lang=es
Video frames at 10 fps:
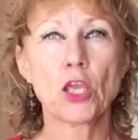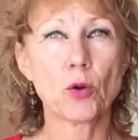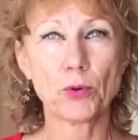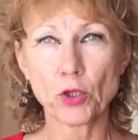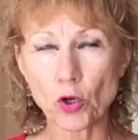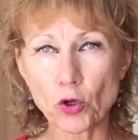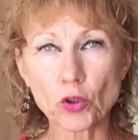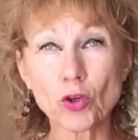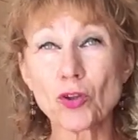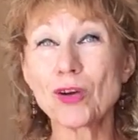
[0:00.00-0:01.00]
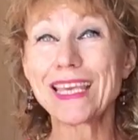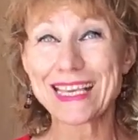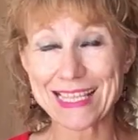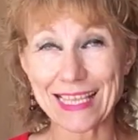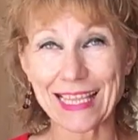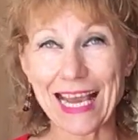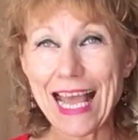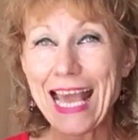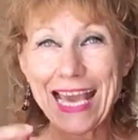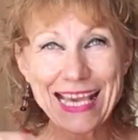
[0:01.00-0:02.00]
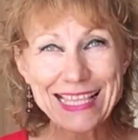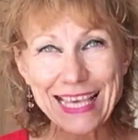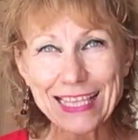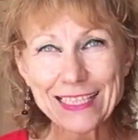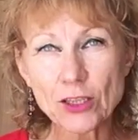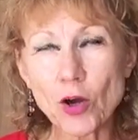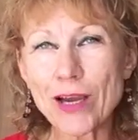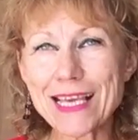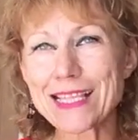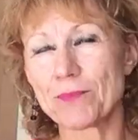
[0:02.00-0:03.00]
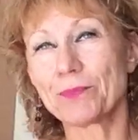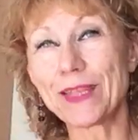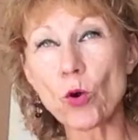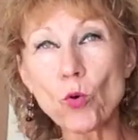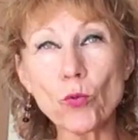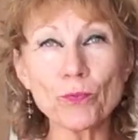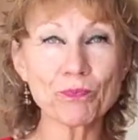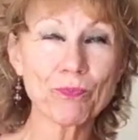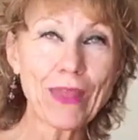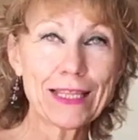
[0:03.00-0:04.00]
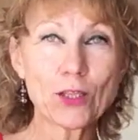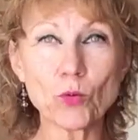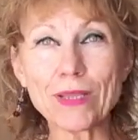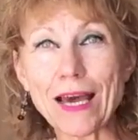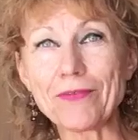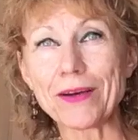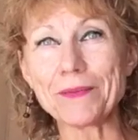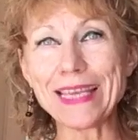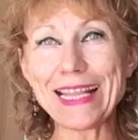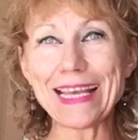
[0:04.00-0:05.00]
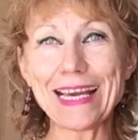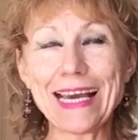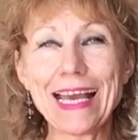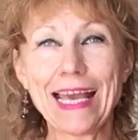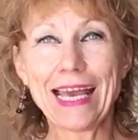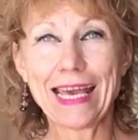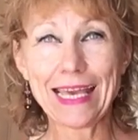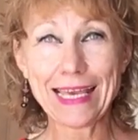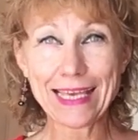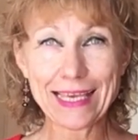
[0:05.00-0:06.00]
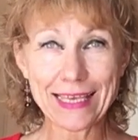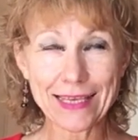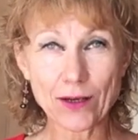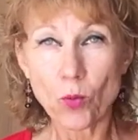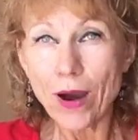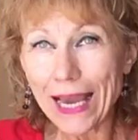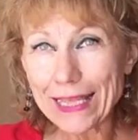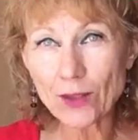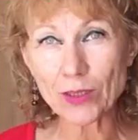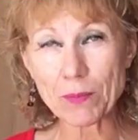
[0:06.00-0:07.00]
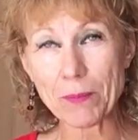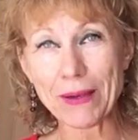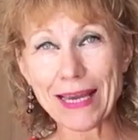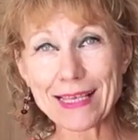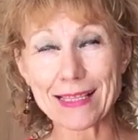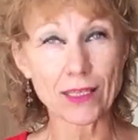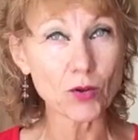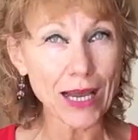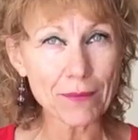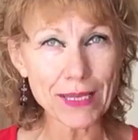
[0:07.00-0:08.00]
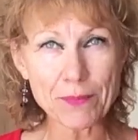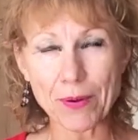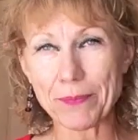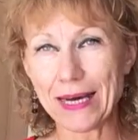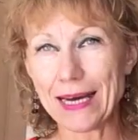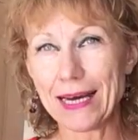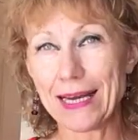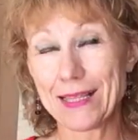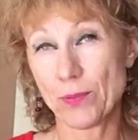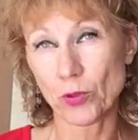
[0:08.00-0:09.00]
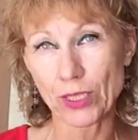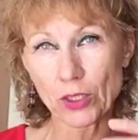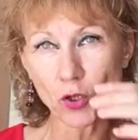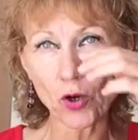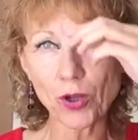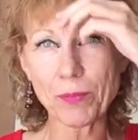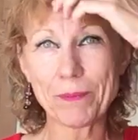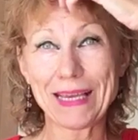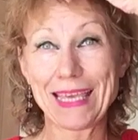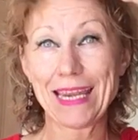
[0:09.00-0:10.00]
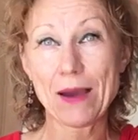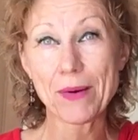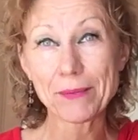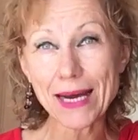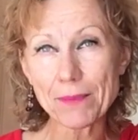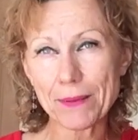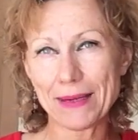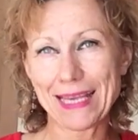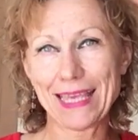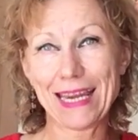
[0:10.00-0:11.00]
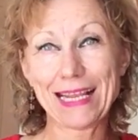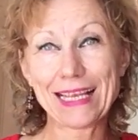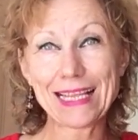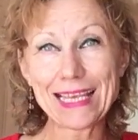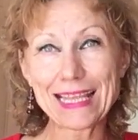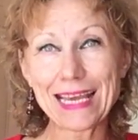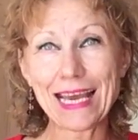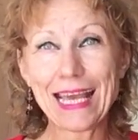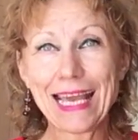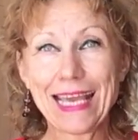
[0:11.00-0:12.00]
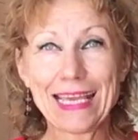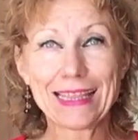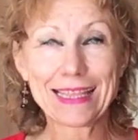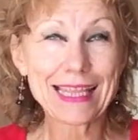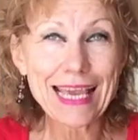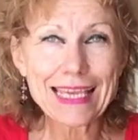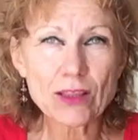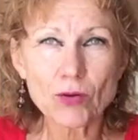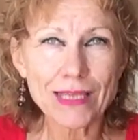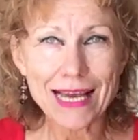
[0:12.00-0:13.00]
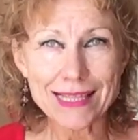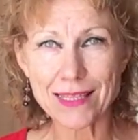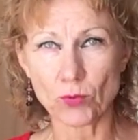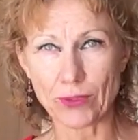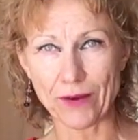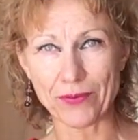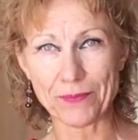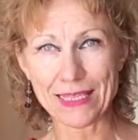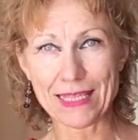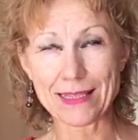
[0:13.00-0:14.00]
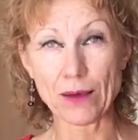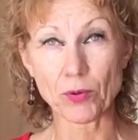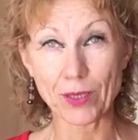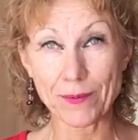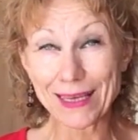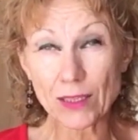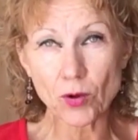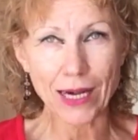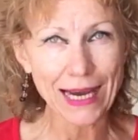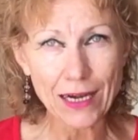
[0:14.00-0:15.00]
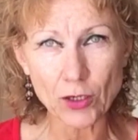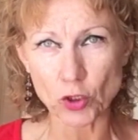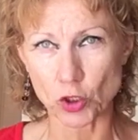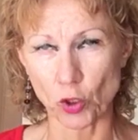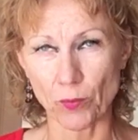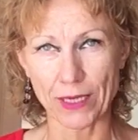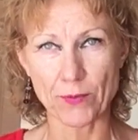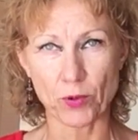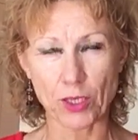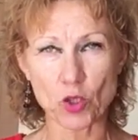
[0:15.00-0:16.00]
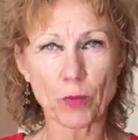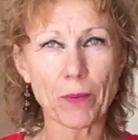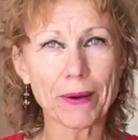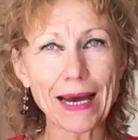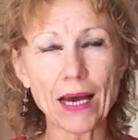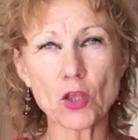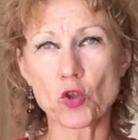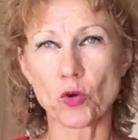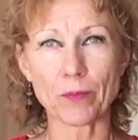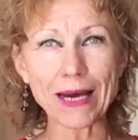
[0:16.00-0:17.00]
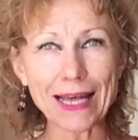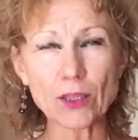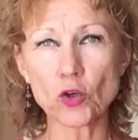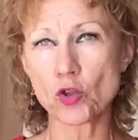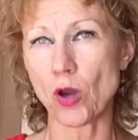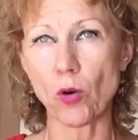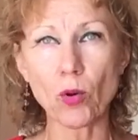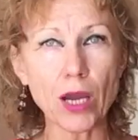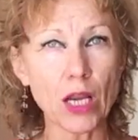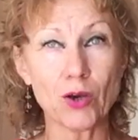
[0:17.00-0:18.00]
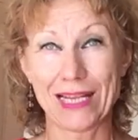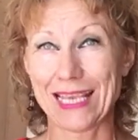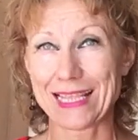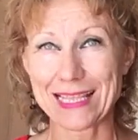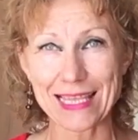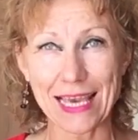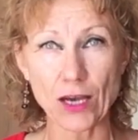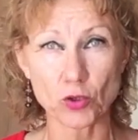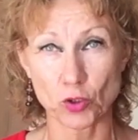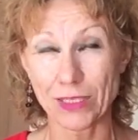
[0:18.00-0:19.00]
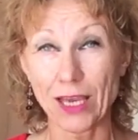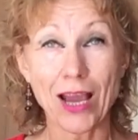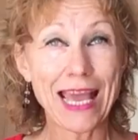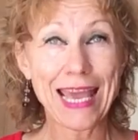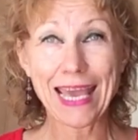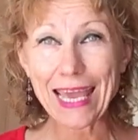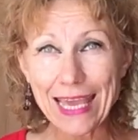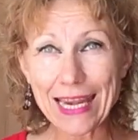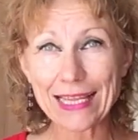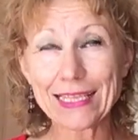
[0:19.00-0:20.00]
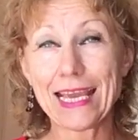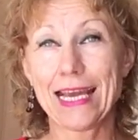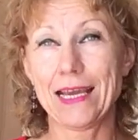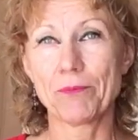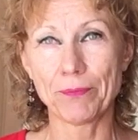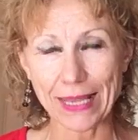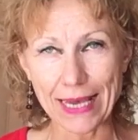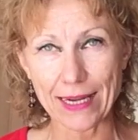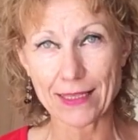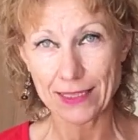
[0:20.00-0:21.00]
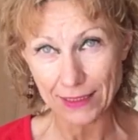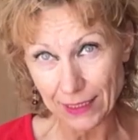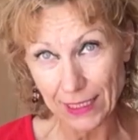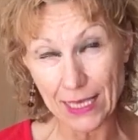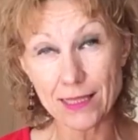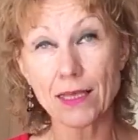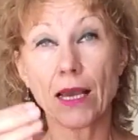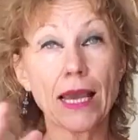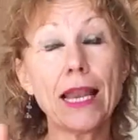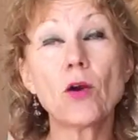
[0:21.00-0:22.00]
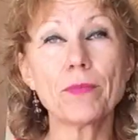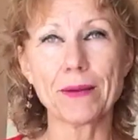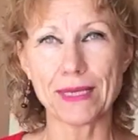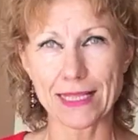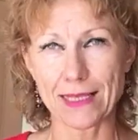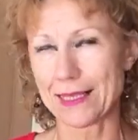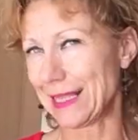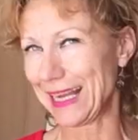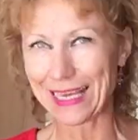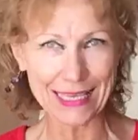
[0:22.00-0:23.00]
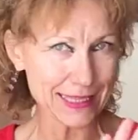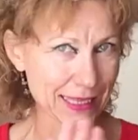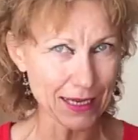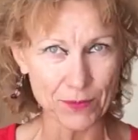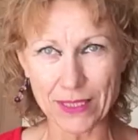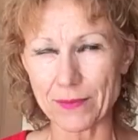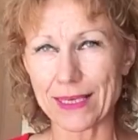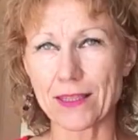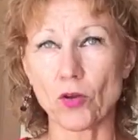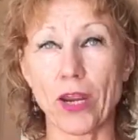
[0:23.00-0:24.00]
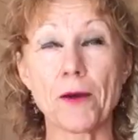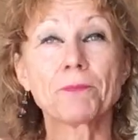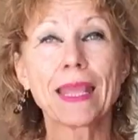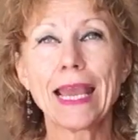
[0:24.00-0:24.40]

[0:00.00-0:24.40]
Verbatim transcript: Yo puedo con todo, y etc. Es que no es de, un, de una familia eh, guay donde papá es adorable, papá es protector, papá quiere a mamá, papá quiere a la niña de ahí no nace una feminista, porque va a adorar a los hombres, porque su papá, su hermano, su abuelo, quien sea, hostia, eran ejemplares, ¿entendéis? El hombre machista es de la misma historia.